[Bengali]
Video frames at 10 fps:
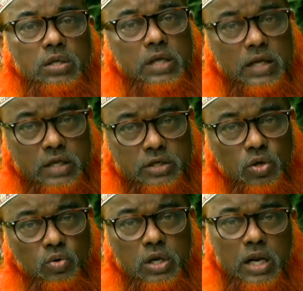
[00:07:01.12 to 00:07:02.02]
তাদের
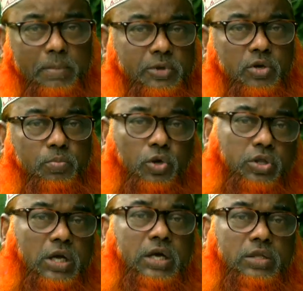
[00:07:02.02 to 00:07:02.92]
সকলের আবেদন
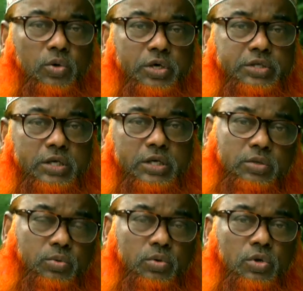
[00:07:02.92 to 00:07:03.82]
প্রত্যাখ্যাত হয়েছে
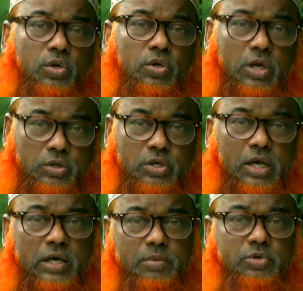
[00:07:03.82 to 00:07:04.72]
কিন্তু রাসুল আকাম